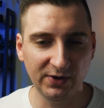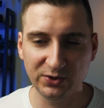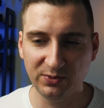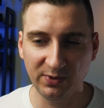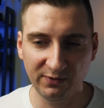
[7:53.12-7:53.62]

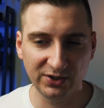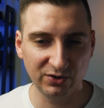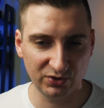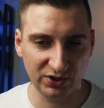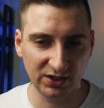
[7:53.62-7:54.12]
Wręcz bym
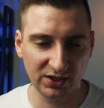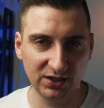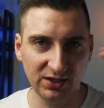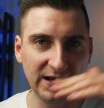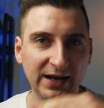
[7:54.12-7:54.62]
powiedział,
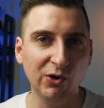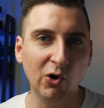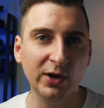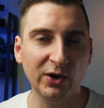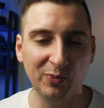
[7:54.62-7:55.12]
że
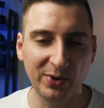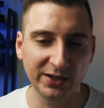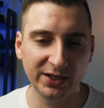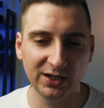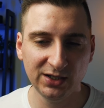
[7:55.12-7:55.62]
lekko ona
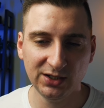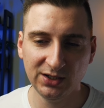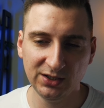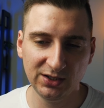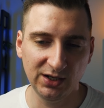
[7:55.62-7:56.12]
opada.
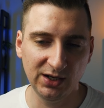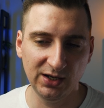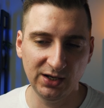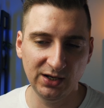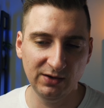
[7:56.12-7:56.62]

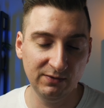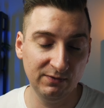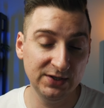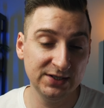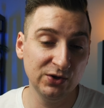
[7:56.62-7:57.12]
Eee,
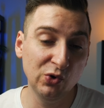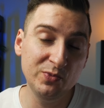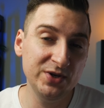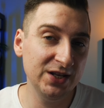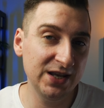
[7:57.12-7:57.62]
więc
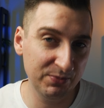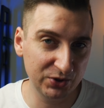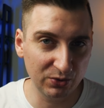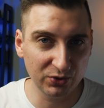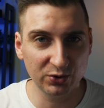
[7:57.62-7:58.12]
u mnie nie
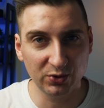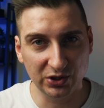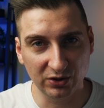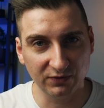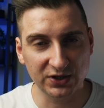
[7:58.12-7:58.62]

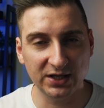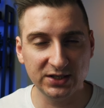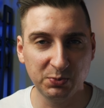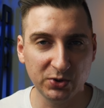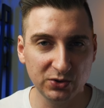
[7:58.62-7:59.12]
przełożyło się to w
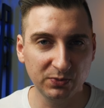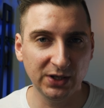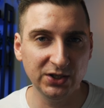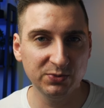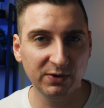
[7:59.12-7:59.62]
żaden
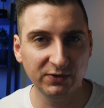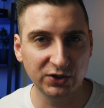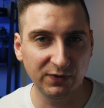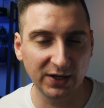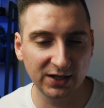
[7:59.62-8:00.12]
sposób na liczbę
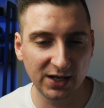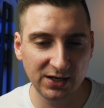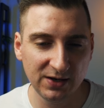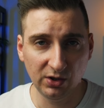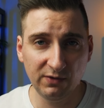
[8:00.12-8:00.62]

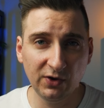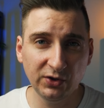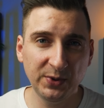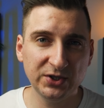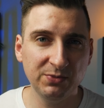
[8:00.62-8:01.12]
wyświetleń. No i
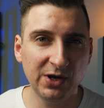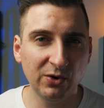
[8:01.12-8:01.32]
wątpię,